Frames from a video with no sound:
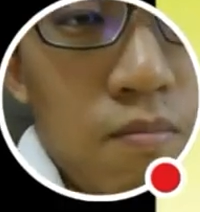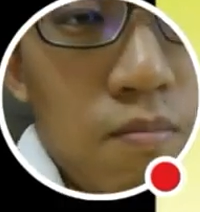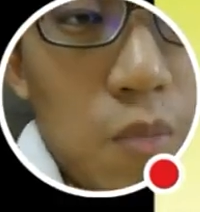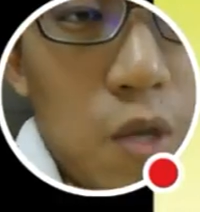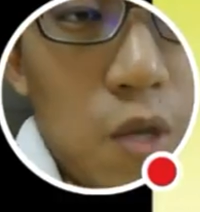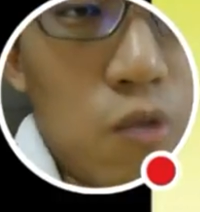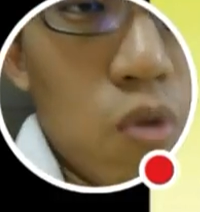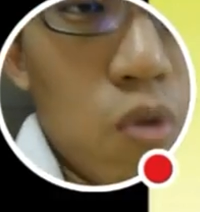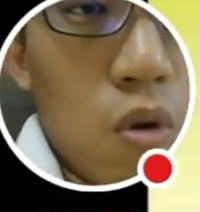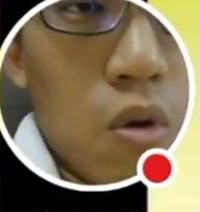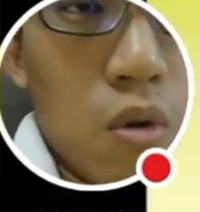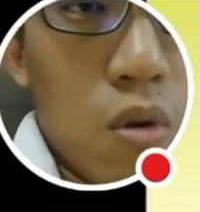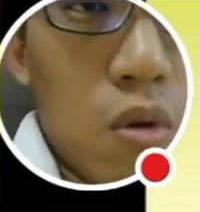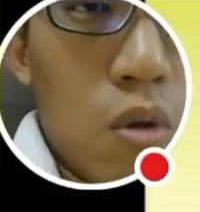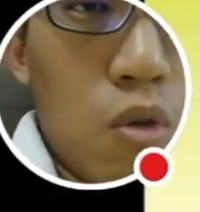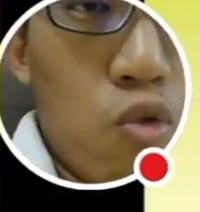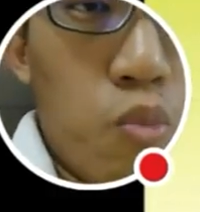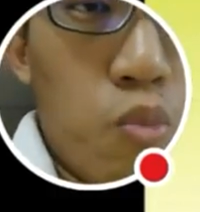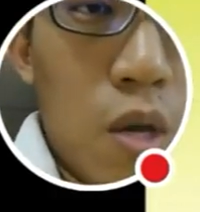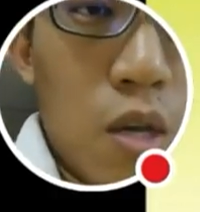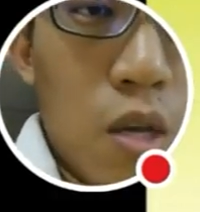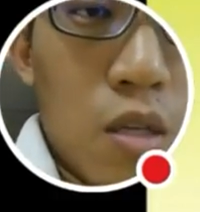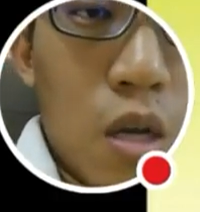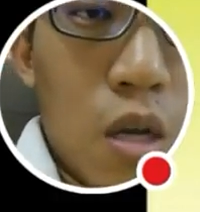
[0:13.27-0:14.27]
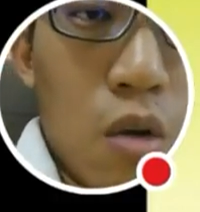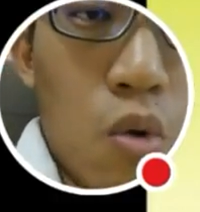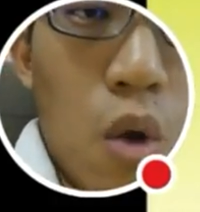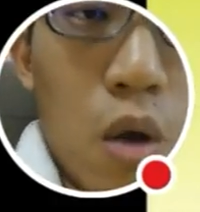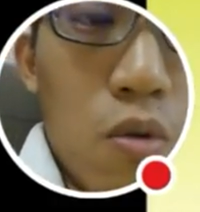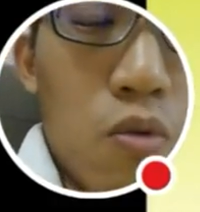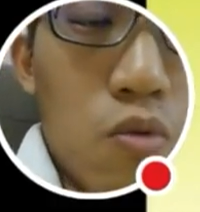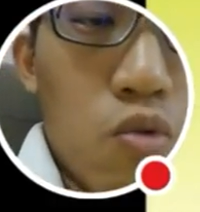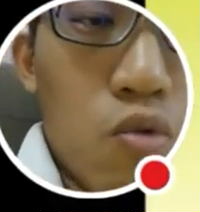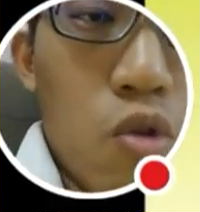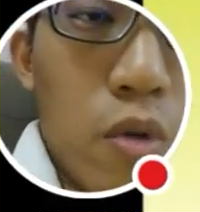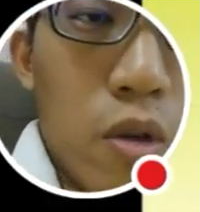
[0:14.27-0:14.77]
没错，U P S R
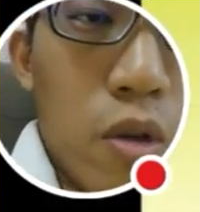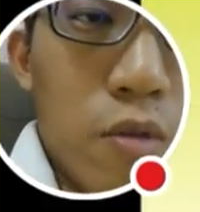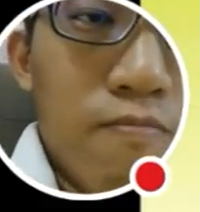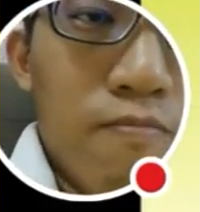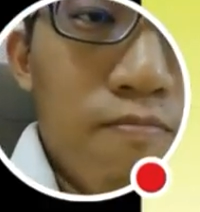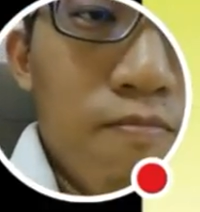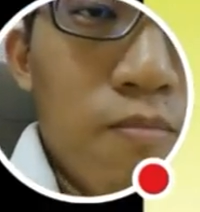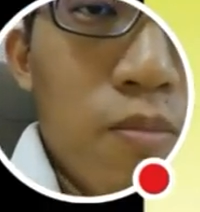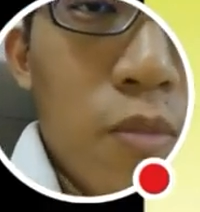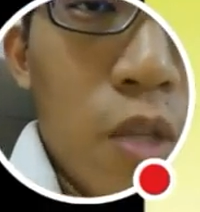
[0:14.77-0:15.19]
华语作文。